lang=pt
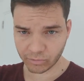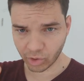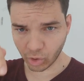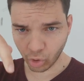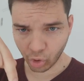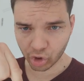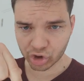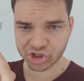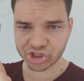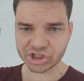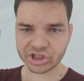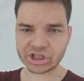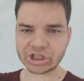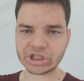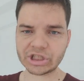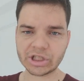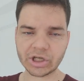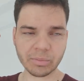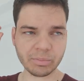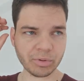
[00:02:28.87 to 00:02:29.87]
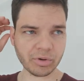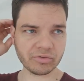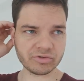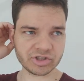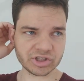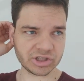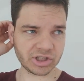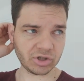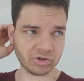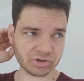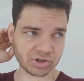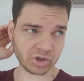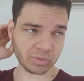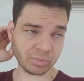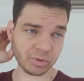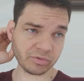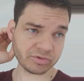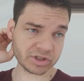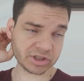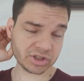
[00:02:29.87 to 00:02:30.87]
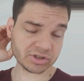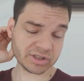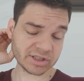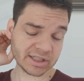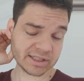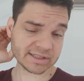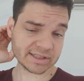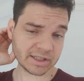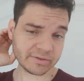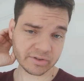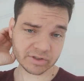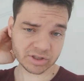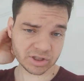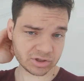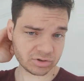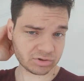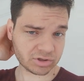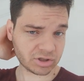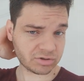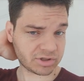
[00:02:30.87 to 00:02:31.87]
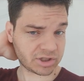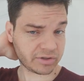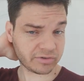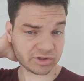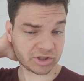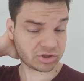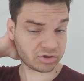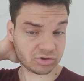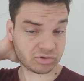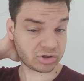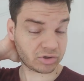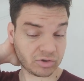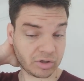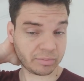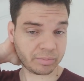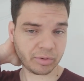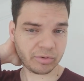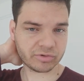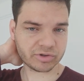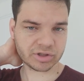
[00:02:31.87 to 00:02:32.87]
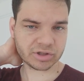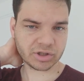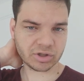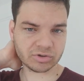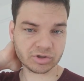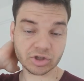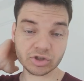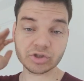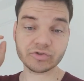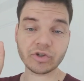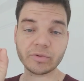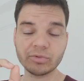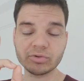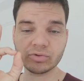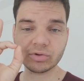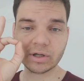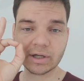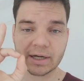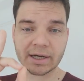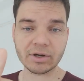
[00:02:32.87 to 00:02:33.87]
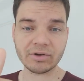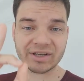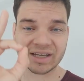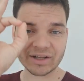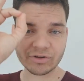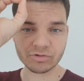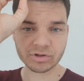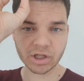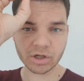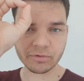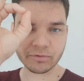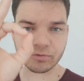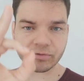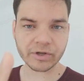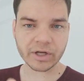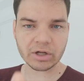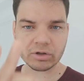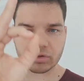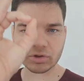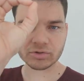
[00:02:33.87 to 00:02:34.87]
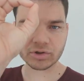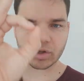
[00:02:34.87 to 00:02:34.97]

hoje em dia é o povo de Deus, não. O povo de Deus é quem serve a Jesus. Quem não serve a Jesus já não é o povo de Deus. Jesus foi muito claro: quem não tem um filho não